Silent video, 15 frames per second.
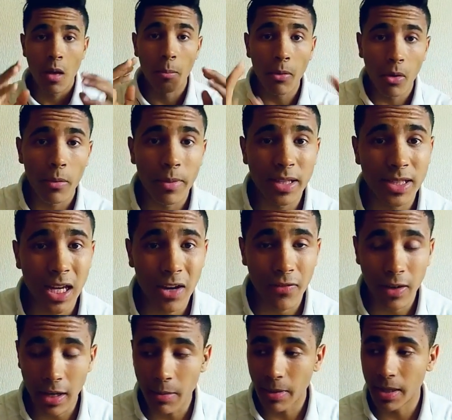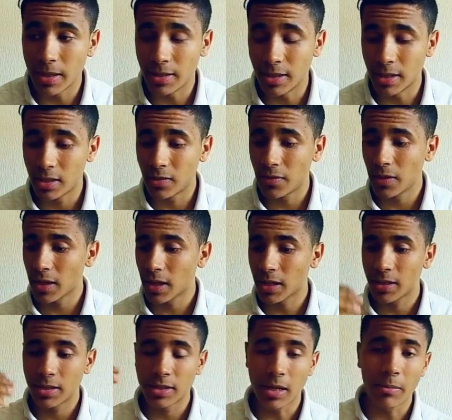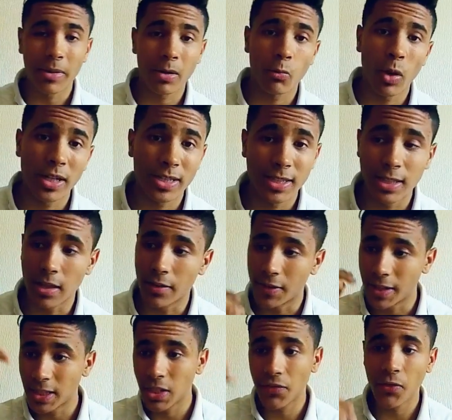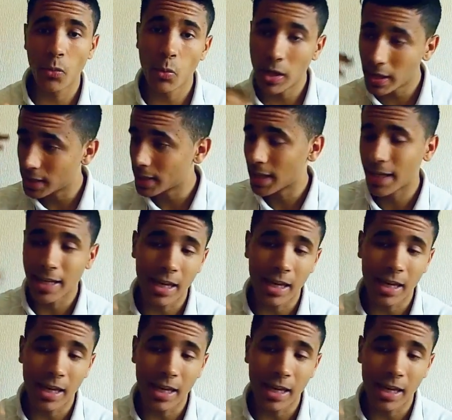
بون مين تعرف اللعيبه اللي تزادت فيك غادي تعمر واحد السيفي السيفي هو اللي هذاك اللي